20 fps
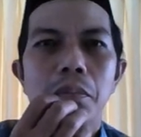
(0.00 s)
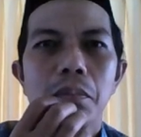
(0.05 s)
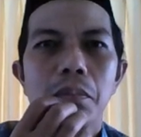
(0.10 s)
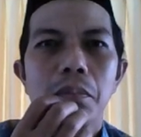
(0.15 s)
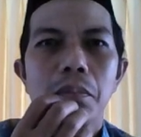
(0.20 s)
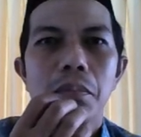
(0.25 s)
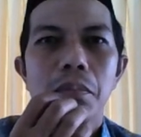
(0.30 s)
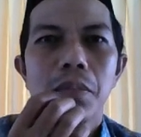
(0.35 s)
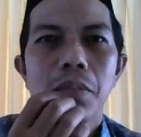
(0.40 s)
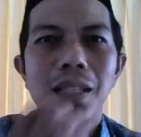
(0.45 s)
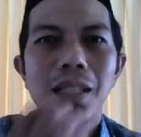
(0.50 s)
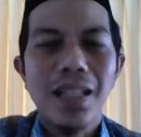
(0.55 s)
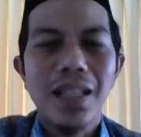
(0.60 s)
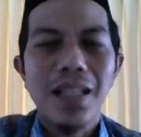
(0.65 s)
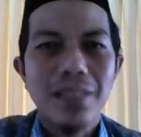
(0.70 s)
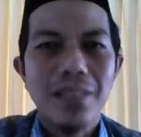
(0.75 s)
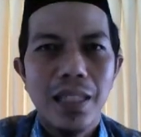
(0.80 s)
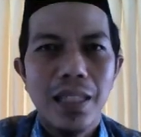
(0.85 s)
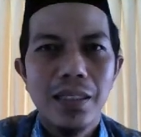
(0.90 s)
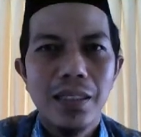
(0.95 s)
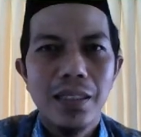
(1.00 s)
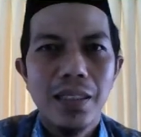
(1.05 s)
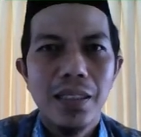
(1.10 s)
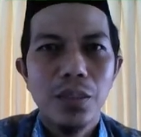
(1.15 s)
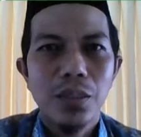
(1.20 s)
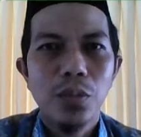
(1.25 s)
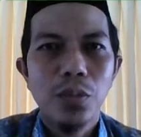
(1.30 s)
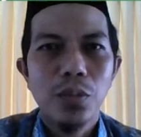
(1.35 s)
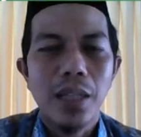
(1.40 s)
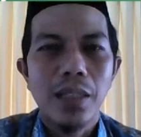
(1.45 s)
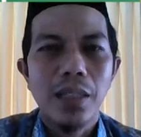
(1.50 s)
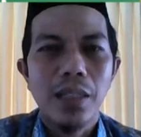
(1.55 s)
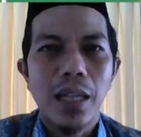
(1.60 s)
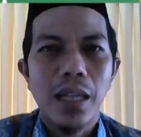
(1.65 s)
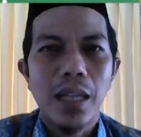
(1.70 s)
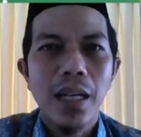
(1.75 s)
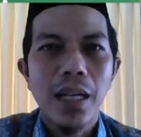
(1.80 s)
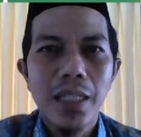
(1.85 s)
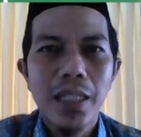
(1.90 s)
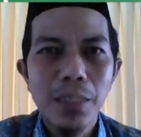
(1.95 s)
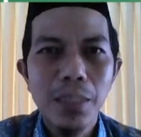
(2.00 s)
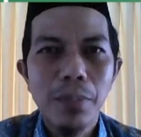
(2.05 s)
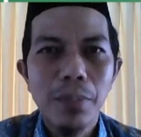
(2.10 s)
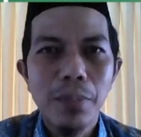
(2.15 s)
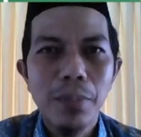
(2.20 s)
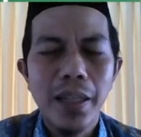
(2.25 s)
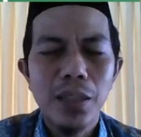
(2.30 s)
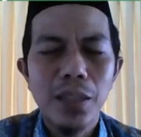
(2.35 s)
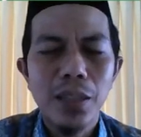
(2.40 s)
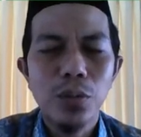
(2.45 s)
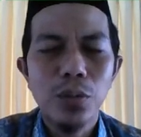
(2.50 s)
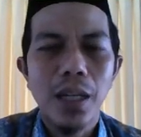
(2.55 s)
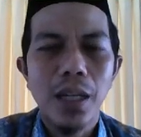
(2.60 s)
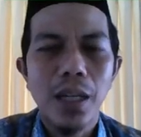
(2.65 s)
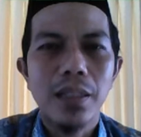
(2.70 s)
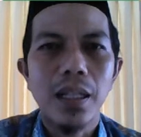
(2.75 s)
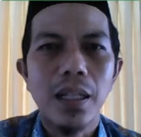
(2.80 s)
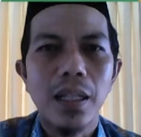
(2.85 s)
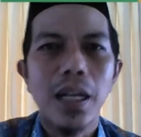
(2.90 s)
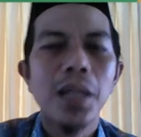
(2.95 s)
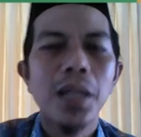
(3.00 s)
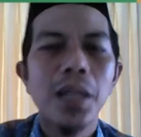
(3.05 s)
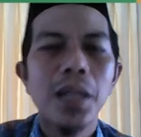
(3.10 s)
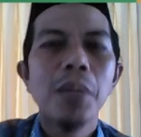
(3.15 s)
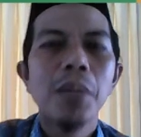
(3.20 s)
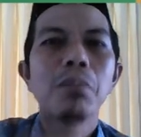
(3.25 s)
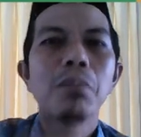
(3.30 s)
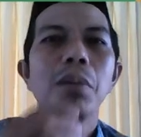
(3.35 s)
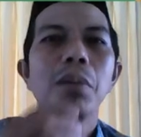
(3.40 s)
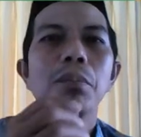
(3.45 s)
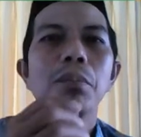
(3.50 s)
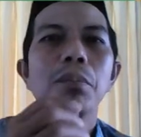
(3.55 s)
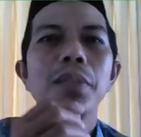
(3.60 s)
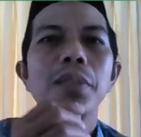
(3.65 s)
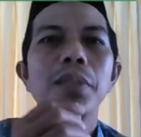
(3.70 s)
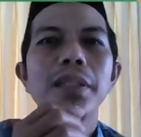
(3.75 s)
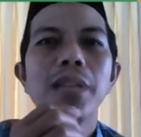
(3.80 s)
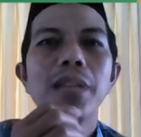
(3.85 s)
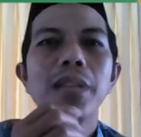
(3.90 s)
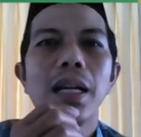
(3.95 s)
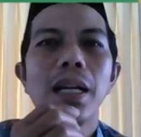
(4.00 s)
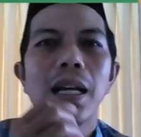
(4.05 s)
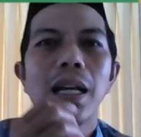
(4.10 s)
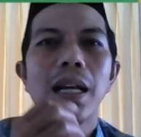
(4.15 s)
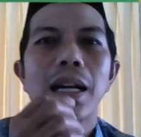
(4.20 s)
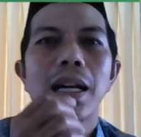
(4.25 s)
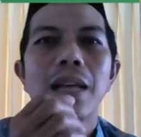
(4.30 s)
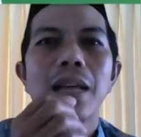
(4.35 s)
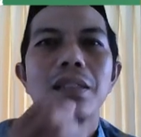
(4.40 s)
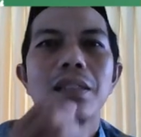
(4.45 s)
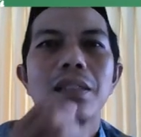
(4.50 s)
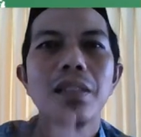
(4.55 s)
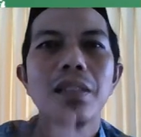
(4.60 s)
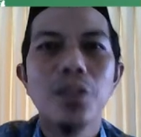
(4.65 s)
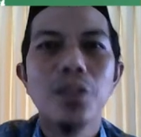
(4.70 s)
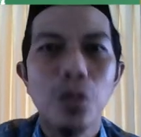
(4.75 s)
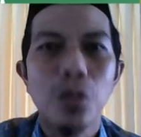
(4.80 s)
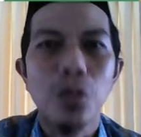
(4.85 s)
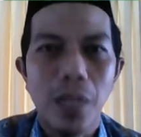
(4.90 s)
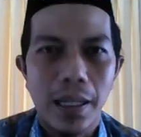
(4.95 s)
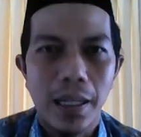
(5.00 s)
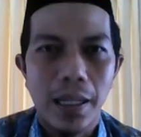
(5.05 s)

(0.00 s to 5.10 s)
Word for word: ngerasani itu adalah riba itu adalah membicarakan seseorang